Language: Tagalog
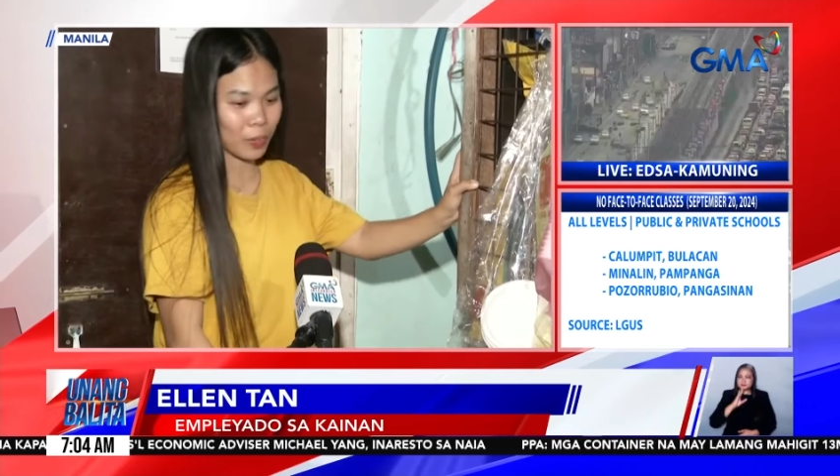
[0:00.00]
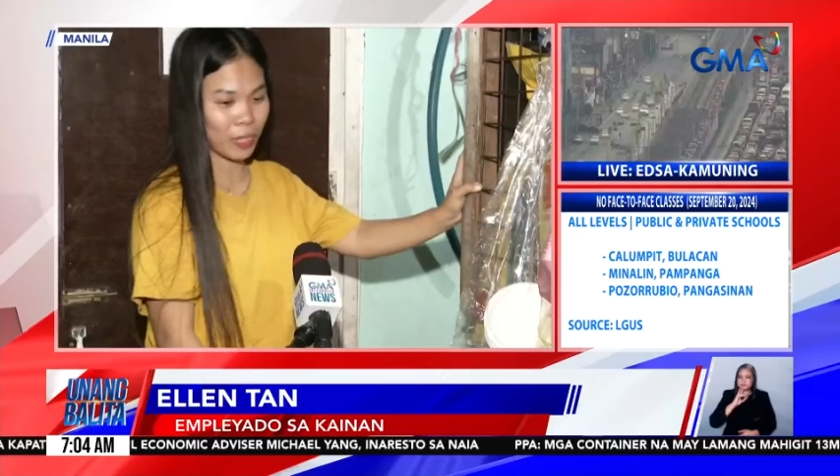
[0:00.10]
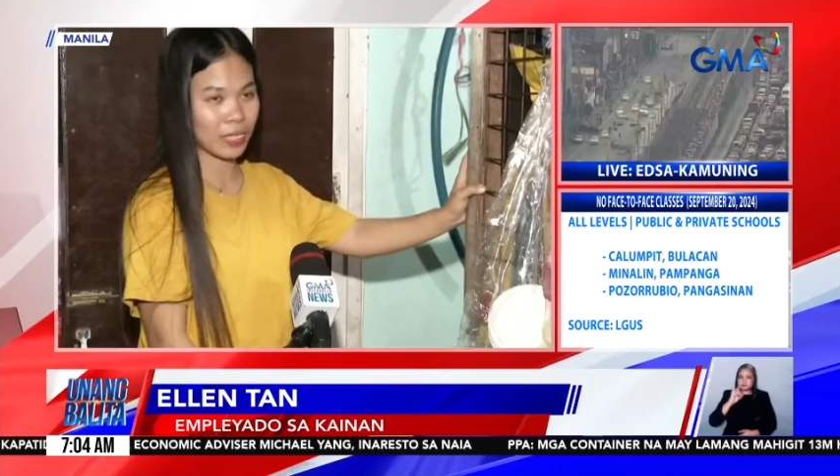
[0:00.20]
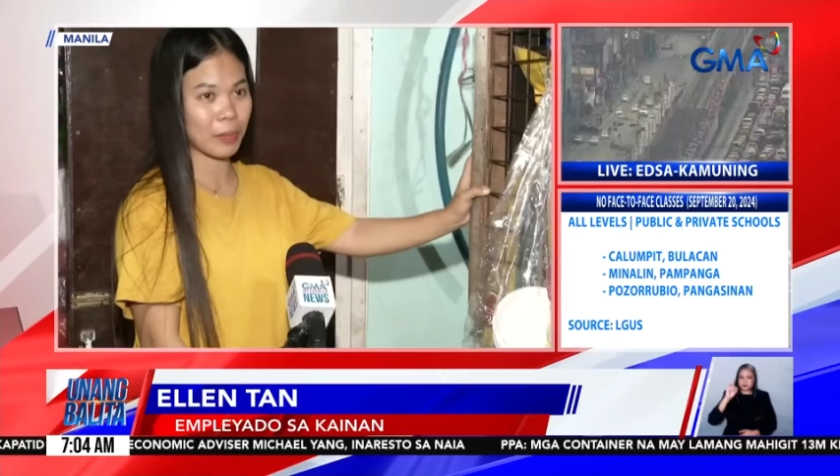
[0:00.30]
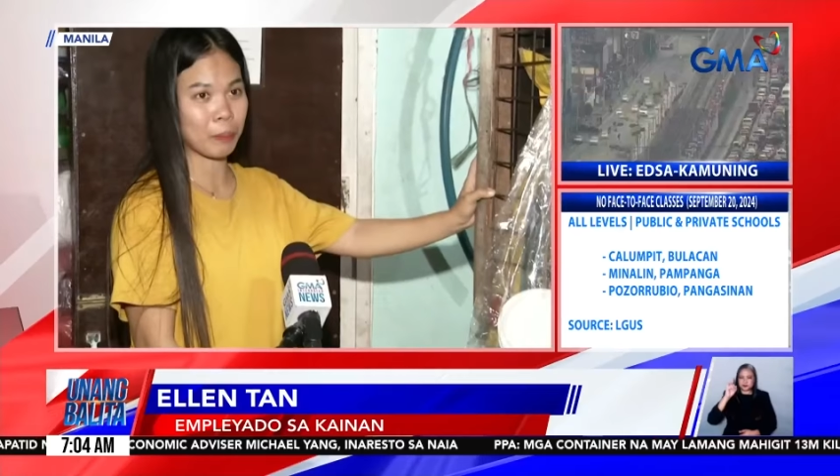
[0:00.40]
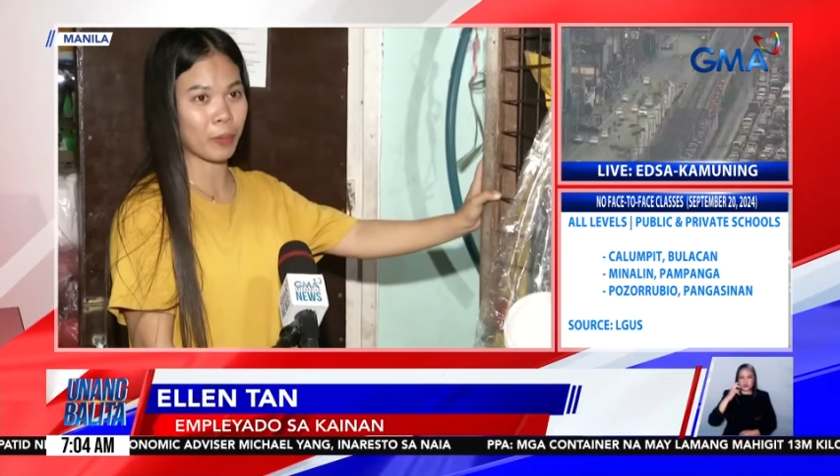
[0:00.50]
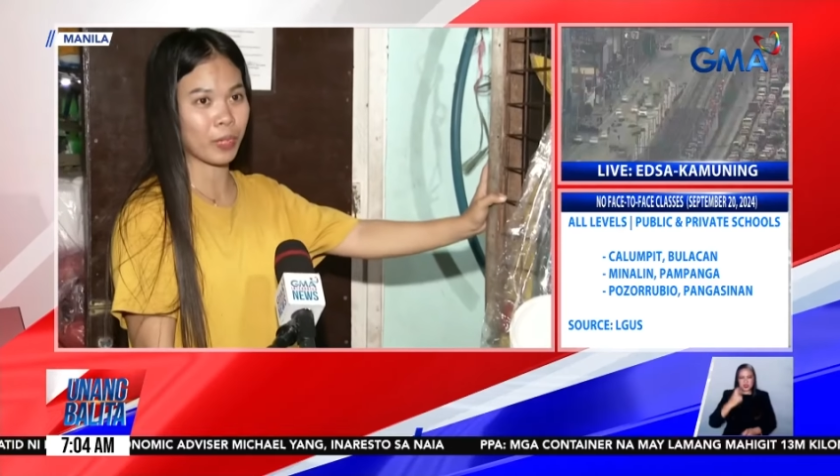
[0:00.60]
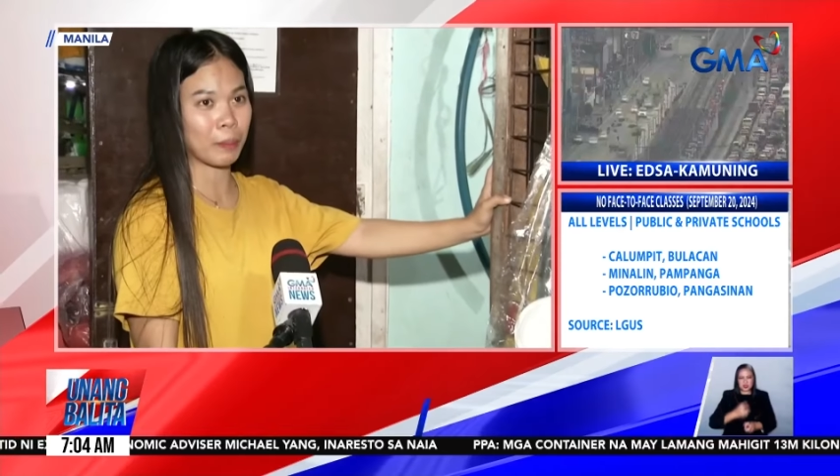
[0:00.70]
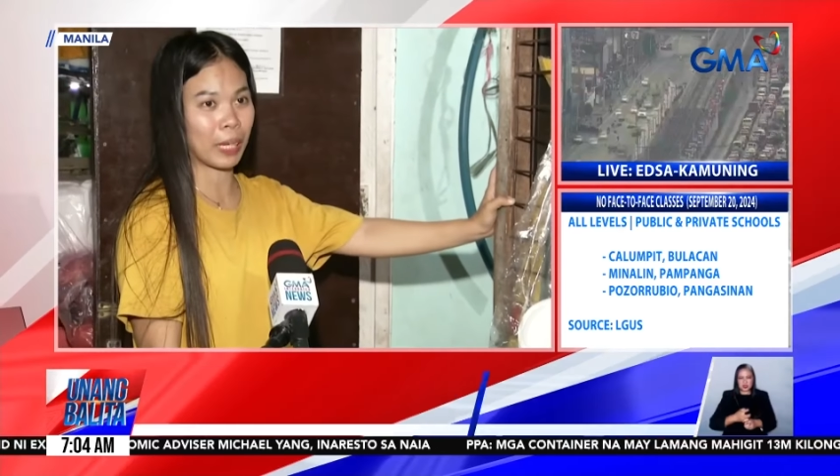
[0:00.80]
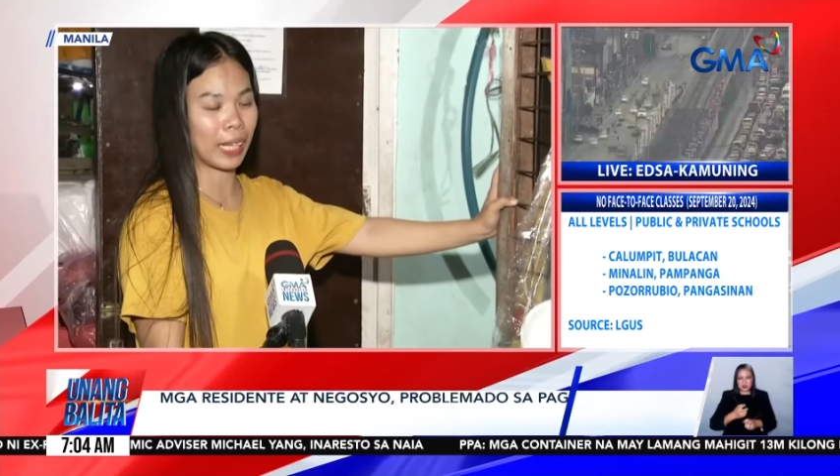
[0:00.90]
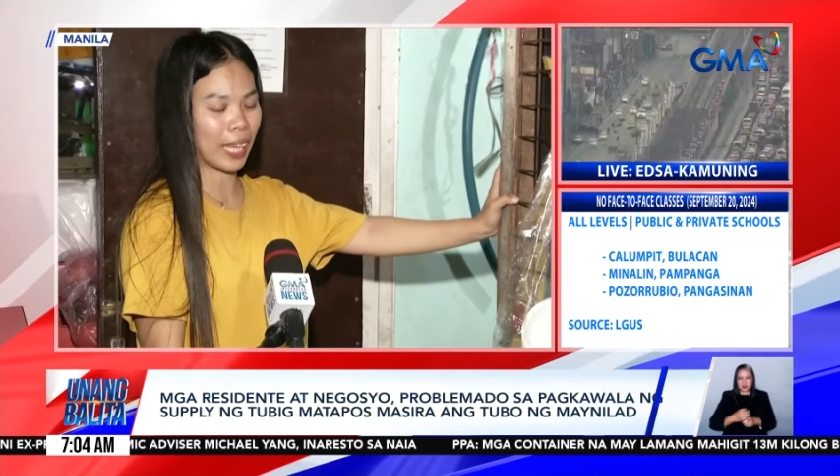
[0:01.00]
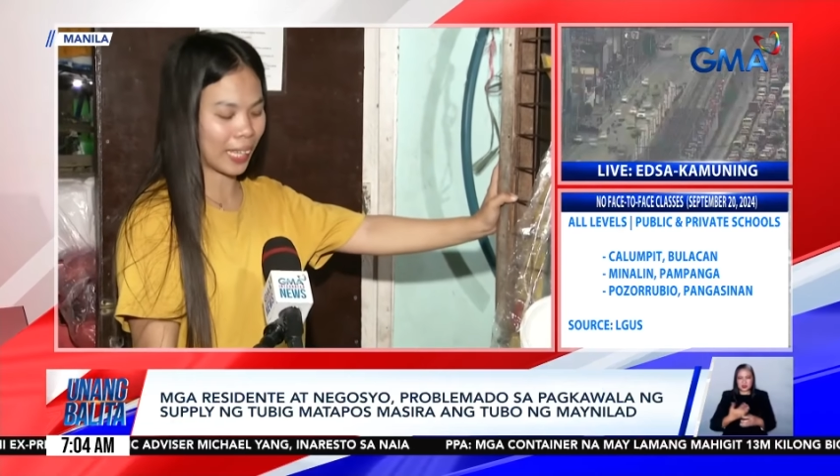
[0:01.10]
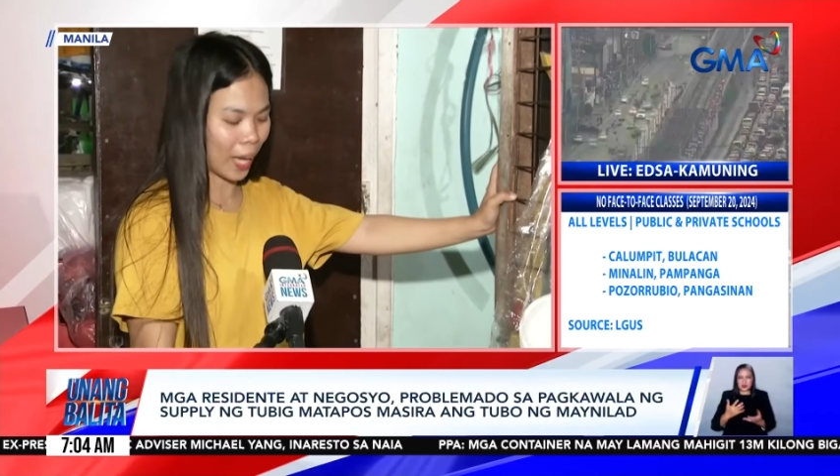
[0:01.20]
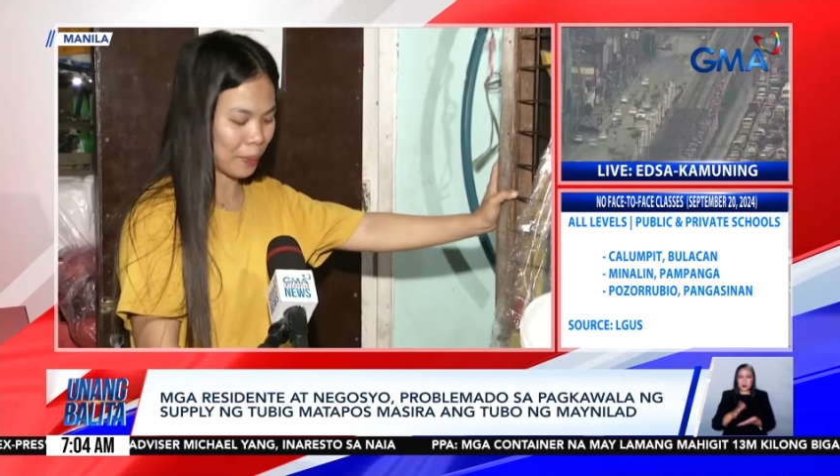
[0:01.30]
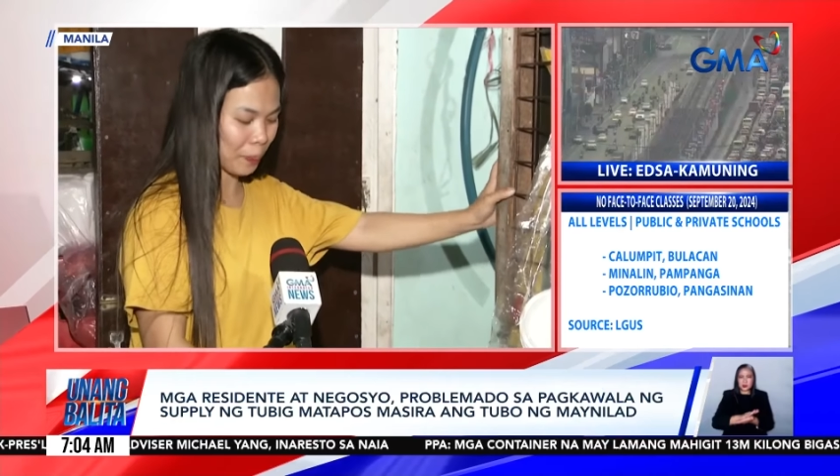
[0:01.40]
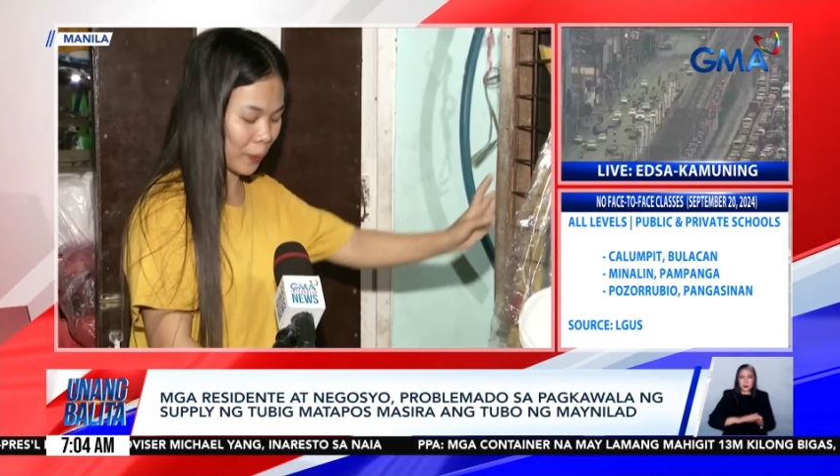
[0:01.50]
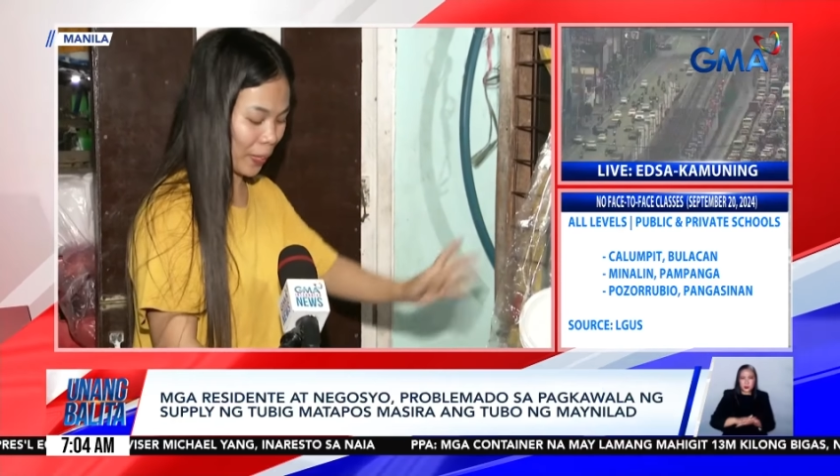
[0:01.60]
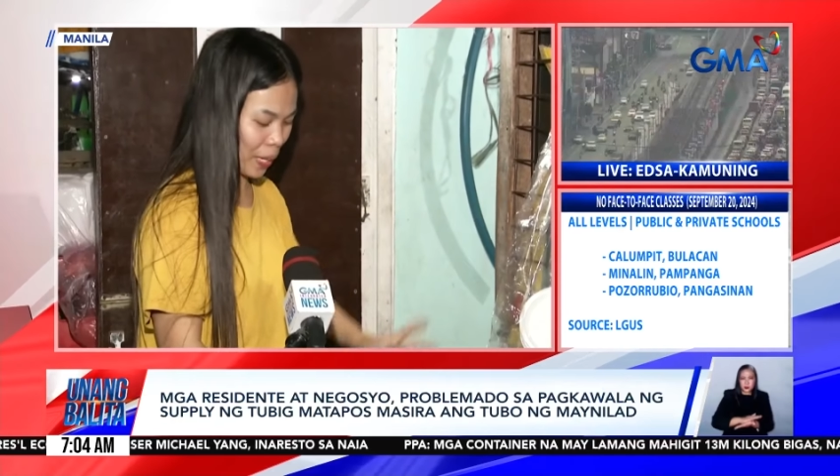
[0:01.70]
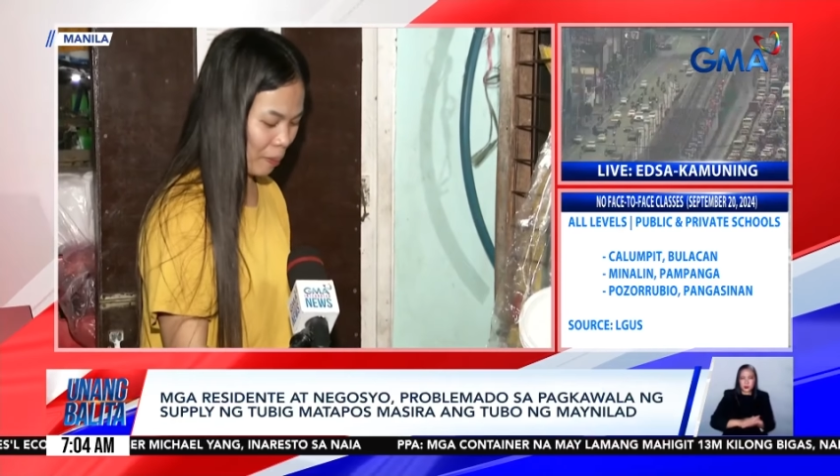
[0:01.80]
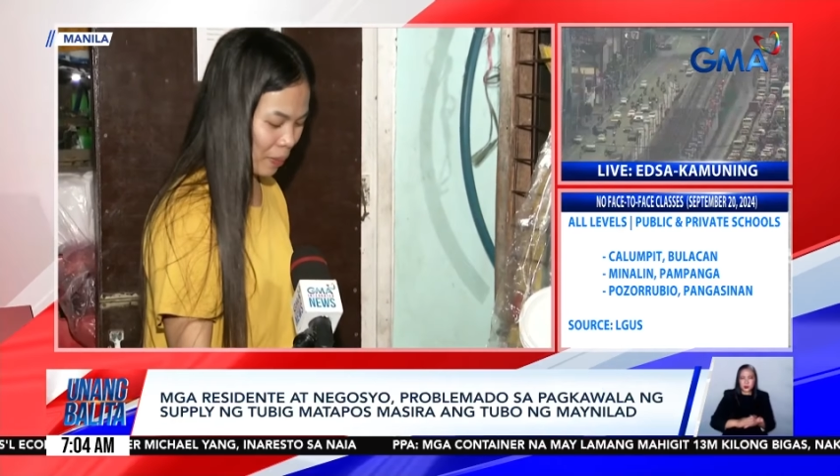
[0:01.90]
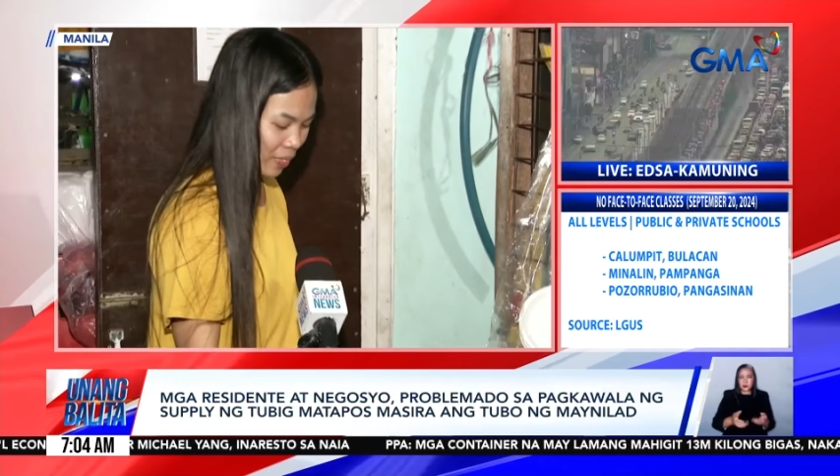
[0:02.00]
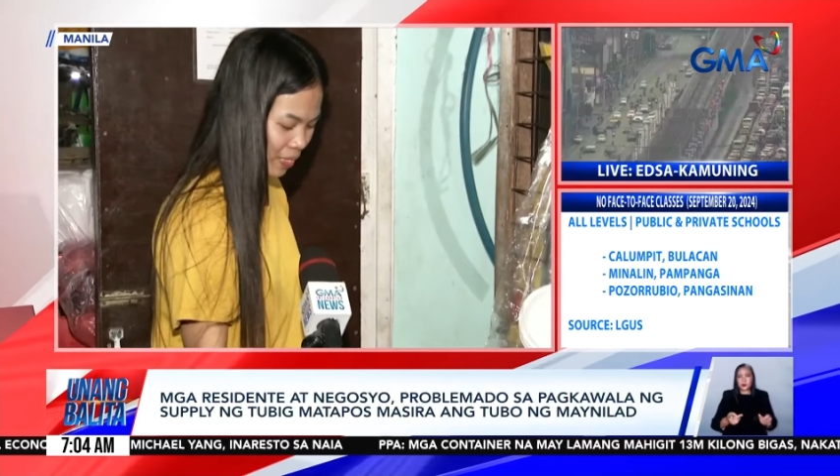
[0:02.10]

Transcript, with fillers: hugasin po ng mga nagagamit po namin.